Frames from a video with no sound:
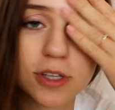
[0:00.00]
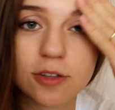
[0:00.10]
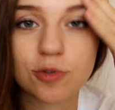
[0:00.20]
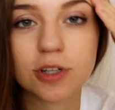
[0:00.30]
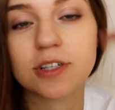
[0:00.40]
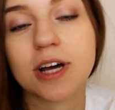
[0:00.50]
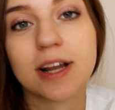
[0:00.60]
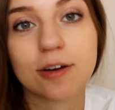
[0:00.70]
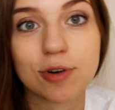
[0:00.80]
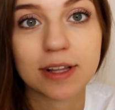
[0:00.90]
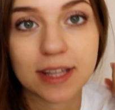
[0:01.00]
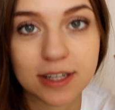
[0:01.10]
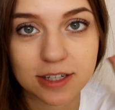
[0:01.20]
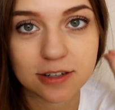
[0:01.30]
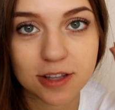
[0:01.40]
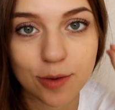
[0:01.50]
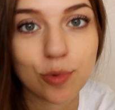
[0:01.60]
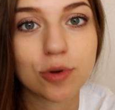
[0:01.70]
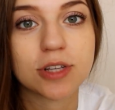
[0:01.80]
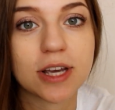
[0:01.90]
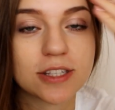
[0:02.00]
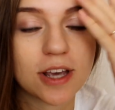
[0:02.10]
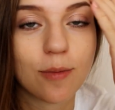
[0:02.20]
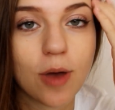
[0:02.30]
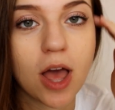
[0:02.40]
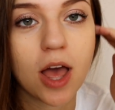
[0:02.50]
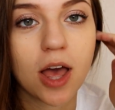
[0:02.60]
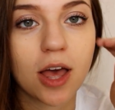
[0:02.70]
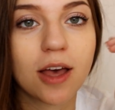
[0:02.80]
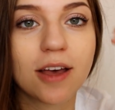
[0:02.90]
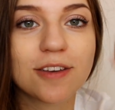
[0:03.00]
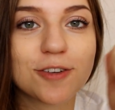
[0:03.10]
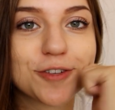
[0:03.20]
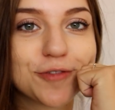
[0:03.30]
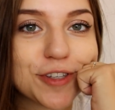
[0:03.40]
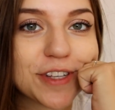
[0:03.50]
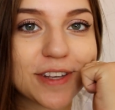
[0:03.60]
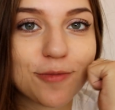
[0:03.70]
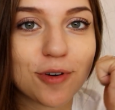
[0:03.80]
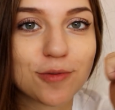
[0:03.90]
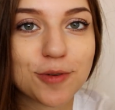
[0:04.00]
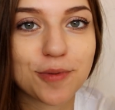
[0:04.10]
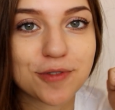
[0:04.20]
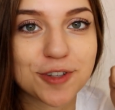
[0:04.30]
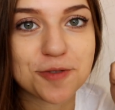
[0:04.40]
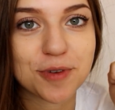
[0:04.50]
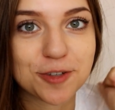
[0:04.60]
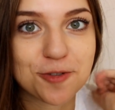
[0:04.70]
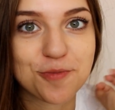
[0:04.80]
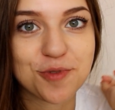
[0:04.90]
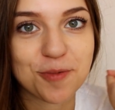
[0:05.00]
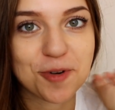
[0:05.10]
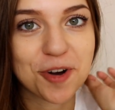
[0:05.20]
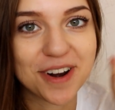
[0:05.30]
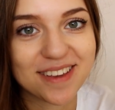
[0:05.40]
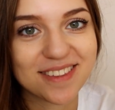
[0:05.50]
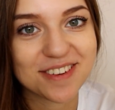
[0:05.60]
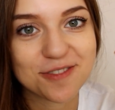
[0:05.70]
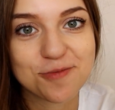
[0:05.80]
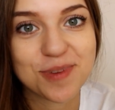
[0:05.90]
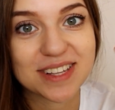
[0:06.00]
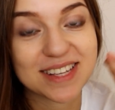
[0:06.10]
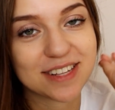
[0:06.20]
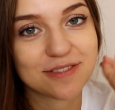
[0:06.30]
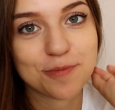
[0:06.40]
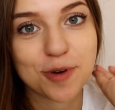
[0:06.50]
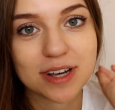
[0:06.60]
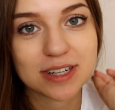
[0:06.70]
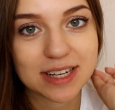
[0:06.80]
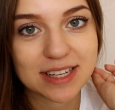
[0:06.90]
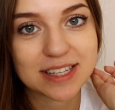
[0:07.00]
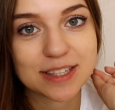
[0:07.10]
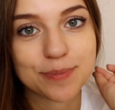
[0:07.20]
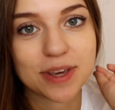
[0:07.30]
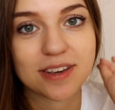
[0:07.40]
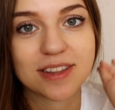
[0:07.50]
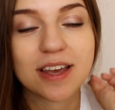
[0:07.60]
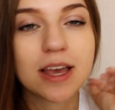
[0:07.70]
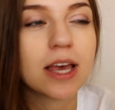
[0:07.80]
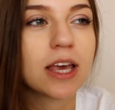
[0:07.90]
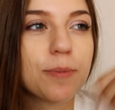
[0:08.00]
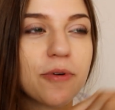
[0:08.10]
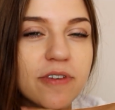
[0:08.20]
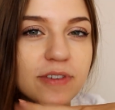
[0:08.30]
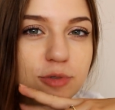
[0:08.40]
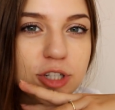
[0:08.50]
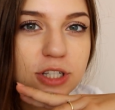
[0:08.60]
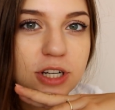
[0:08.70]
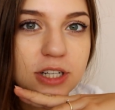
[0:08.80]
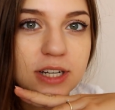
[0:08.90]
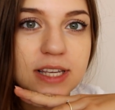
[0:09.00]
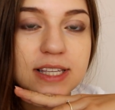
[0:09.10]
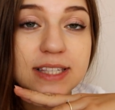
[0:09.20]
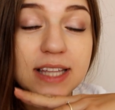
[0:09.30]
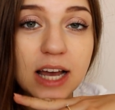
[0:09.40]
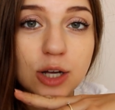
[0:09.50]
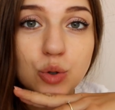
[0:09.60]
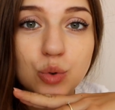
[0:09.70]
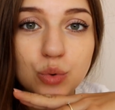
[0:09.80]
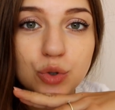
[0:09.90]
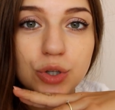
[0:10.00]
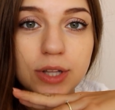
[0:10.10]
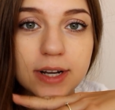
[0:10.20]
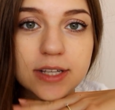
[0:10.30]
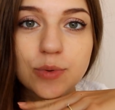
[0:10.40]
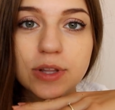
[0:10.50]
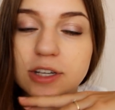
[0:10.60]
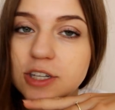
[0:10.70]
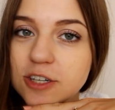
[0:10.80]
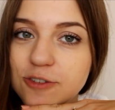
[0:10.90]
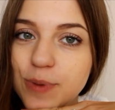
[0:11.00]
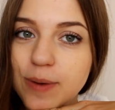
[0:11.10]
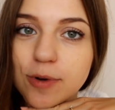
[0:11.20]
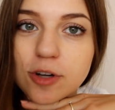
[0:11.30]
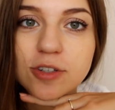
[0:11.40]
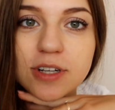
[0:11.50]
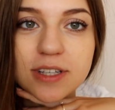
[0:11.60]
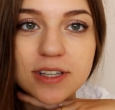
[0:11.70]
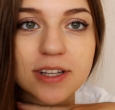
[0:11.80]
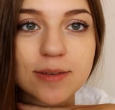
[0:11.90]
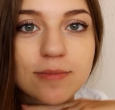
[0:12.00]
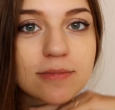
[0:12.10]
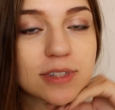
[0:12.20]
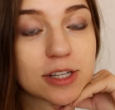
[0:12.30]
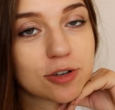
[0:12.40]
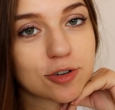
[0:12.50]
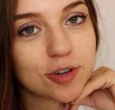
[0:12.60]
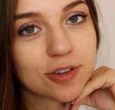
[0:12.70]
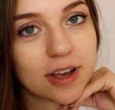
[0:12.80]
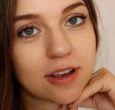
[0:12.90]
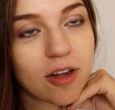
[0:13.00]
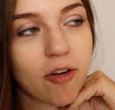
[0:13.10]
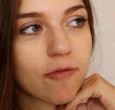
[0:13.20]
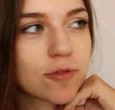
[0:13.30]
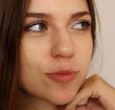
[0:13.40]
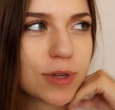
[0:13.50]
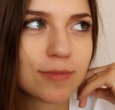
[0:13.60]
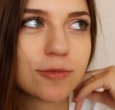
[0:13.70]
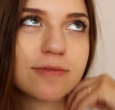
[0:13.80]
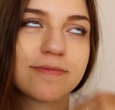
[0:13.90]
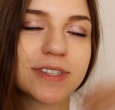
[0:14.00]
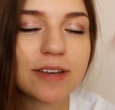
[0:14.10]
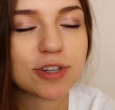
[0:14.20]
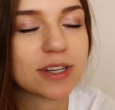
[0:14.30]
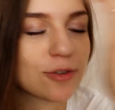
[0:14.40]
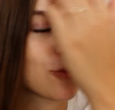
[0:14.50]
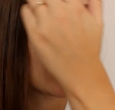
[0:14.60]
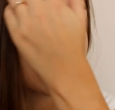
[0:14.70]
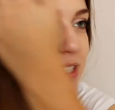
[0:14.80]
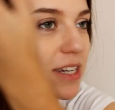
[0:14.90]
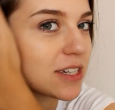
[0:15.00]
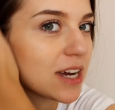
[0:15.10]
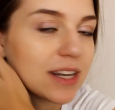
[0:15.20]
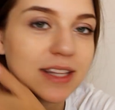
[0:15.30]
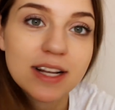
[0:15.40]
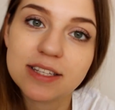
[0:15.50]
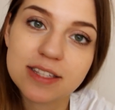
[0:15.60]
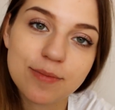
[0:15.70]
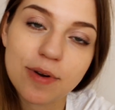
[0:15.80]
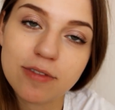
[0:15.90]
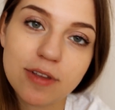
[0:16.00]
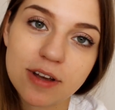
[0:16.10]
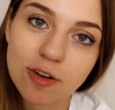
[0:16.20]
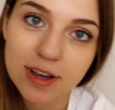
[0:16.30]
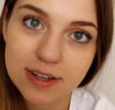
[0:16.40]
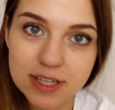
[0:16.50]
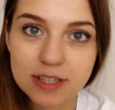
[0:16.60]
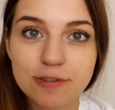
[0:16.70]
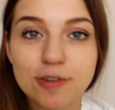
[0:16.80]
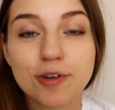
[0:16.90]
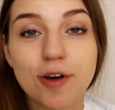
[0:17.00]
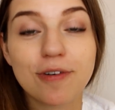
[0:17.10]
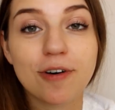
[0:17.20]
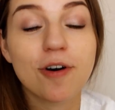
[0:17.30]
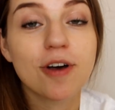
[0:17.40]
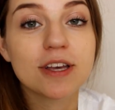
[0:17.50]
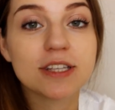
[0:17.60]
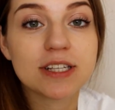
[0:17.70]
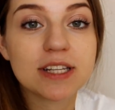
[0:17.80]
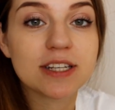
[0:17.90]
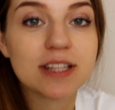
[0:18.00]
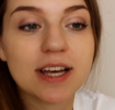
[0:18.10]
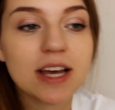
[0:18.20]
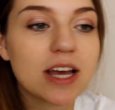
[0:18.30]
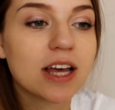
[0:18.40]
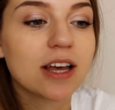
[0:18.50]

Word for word: jedną rzecz, ale akurat tej rzeczy nie było, co ja chciałam. I oczywiście nie mogłam się powstrzymać i kupiłam kolejny kubek. Zaraz Wam pokażę, jaki jest piękny. I powiem Wam szczerze, że jest tak dużo teraz ładnych rzeczy w Pepko, że jestem zaskoczona. W sumie tam zawsze są ładne rzeczy, ale teraz naprawdę kolekcja jest wyjątkowo śliczna